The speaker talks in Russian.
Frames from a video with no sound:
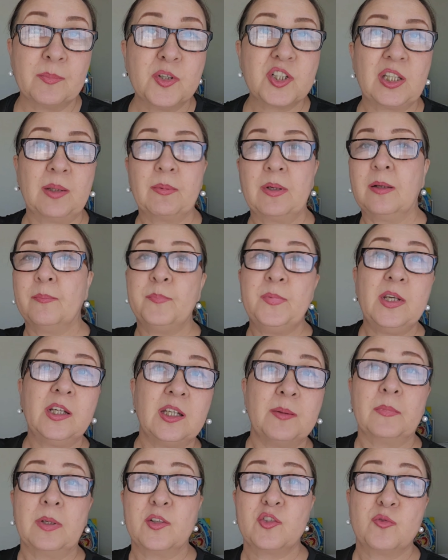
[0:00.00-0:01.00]
Мы же там как
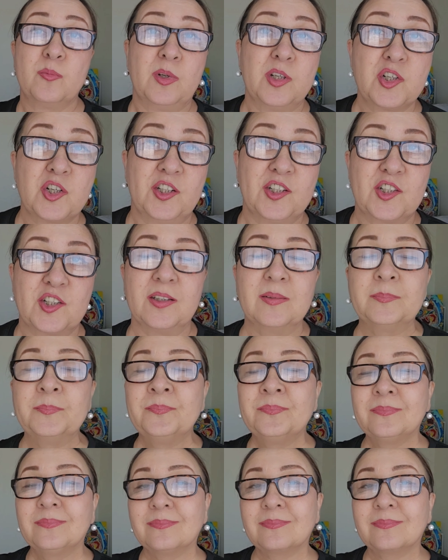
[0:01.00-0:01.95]
бегаем, как сумасшедшие.